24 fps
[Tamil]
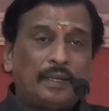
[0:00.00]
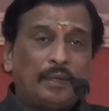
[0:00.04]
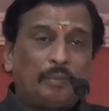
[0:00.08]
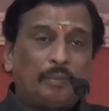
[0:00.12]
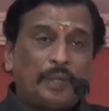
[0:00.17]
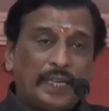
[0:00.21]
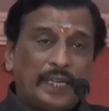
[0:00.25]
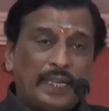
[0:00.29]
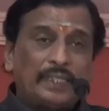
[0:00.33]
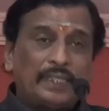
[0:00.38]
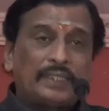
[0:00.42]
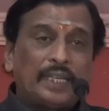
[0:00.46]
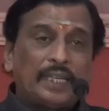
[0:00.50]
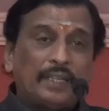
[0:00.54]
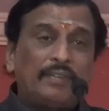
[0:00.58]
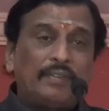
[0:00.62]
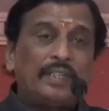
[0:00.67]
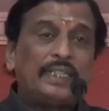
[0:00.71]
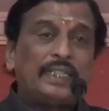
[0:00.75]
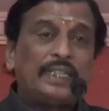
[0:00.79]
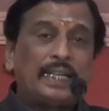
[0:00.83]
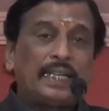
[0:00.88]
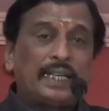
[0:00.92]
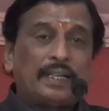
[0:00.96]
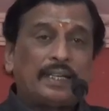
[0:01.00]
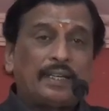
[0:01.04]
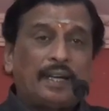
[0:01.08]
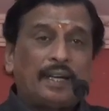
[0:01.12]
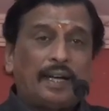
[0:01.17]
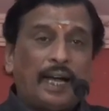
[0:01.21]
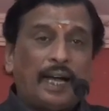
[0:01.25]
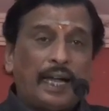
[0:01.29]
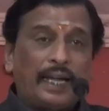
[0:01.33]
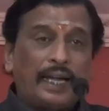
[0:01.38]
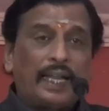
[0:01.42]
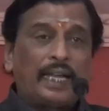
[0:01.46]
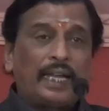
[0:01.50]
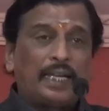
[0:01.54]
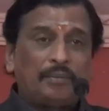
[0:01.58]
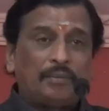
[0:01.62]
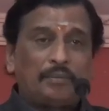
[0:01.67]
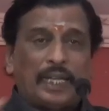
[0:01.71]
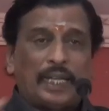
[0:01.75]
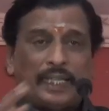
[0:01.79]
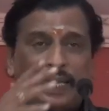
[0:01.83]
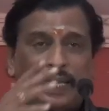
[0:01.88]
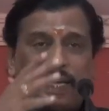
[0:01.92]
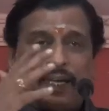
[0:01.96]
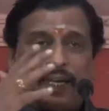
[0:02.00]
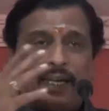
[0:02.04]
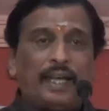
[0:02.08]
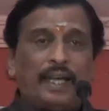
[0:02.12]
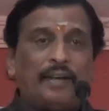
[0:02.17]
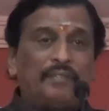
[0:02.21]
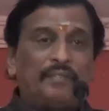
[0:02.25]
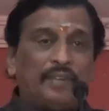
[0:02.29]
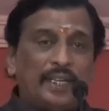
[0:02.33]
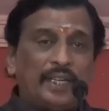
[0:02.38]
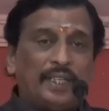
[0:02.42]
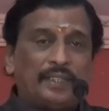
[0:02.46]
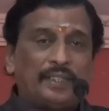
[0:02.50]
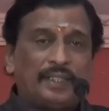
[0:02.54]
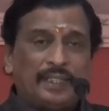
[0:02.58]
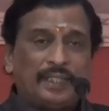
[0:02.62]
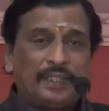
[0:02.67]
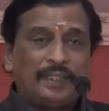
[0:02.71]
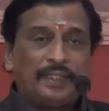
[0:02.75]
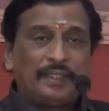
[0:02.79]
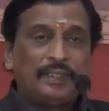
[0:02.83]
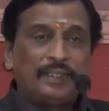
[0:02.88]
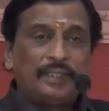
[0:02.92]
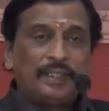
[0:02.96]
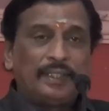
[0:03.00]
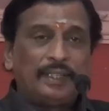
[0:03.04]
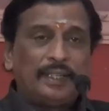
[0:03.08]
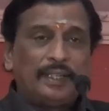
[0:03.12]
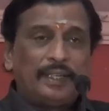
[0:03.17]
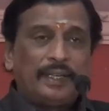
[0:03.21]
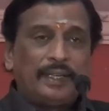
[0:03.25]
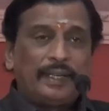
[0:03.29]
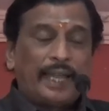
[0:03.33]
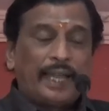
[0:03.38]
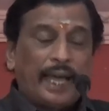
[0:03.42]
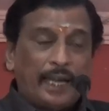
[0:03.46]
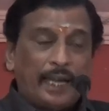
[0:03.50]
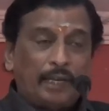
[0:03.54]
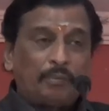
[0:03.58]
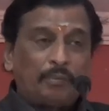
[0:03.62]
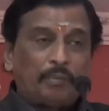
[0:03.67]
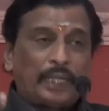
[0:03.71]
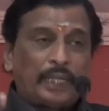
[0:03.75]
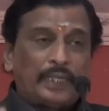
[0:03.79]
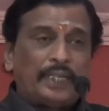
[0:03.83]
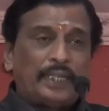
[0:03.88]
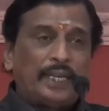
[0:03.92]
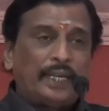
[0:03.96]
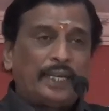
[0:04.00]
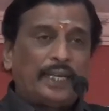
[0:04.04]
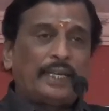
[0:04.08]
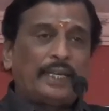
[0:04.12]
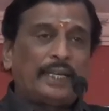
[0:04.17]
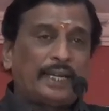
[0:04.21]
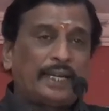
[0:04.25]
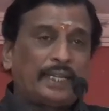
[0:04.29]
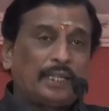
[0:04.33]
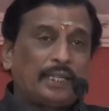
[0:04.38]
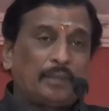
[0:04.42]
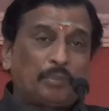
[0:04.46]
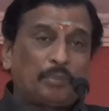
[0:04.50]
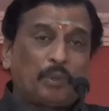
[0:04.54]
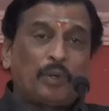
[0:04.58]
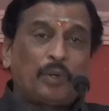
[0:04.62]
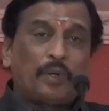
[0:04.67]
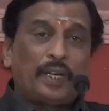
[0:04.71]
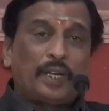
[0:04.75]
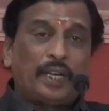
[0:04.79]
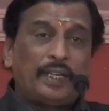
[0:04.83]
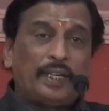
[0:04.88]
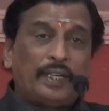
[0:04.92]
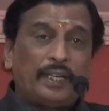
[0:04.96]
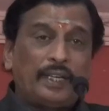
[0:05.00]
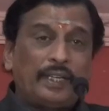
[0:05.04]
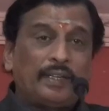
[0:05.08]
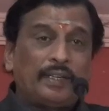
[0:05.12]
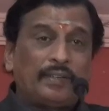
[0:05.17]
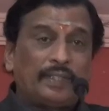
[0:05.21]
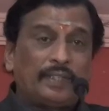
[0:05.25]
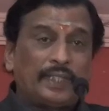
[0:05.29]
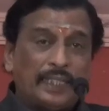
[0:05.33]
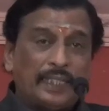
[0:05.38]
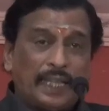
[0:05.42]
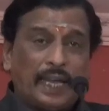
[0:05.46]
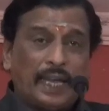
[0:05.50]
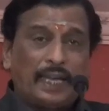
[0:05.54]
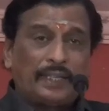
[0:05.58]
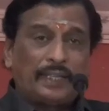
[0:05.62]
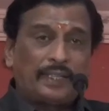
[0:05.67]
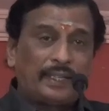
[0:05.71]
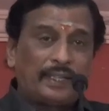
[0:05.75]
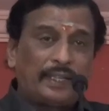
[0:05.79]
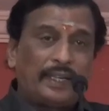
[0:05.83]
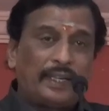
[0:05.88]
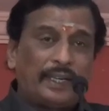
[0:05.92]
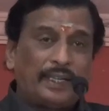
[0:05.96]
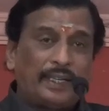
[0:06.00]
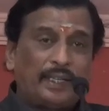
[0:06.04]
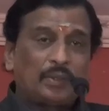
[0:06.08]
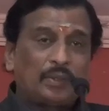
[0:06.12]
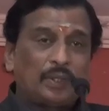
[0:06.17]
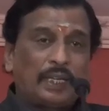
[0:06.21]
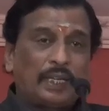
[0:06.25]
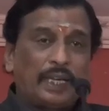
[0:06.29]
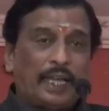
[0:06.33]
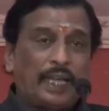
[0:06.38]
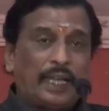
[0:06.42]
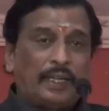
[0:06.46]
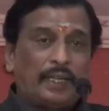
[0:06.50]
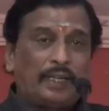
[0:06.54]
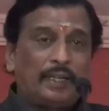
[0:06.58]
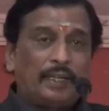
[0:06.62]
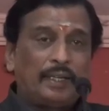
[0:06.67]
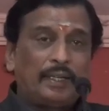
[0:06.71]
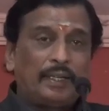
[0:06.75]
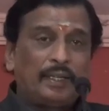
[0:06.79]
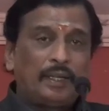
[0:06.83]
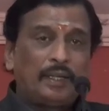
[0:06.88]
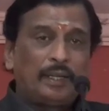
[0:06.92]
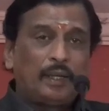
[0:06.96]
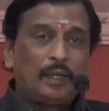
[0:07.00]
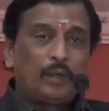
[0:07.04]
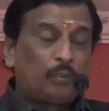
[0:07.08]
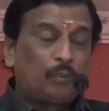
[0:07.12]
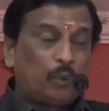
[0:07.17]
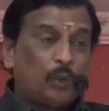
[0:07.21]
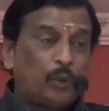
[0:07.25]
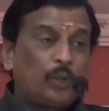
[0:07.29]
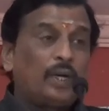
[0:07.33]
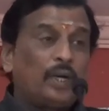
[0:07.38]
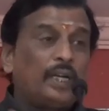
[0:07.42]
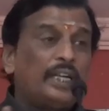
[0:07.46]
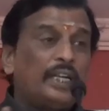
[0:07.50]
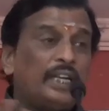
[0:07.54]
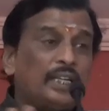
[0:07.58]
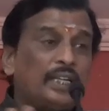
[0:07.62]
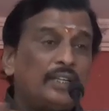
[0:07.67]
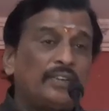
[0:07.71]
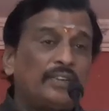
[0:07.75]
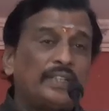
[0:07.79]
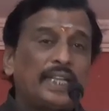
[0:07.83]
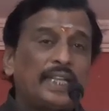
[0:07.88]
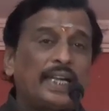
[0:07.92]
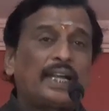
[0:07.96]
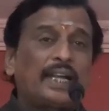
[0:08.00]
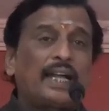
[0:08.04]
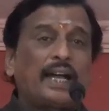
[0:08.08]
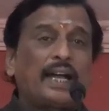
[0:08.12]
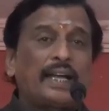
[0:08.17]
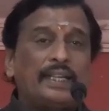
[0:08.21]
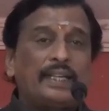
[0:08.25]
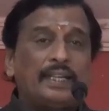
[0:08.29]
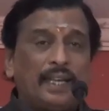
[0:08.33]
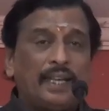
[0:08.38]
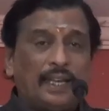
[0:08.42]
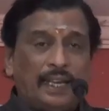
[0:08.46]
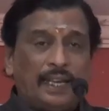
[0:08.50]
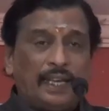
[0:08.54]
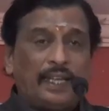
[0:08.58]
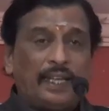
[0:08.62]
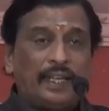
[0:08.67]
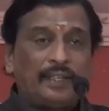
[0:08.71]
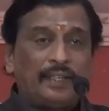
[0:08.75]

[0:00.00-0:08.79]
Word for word: பெரிய செல்வந்தர் ஆனாலும் அதையெல்லாம் விடுத்து நான் பத்திரிகை நடத்தப் போகிறேன் என்று வந்தார் என்று சொன்னால் பொருள் ஈட்டுவதற்காக அல்ல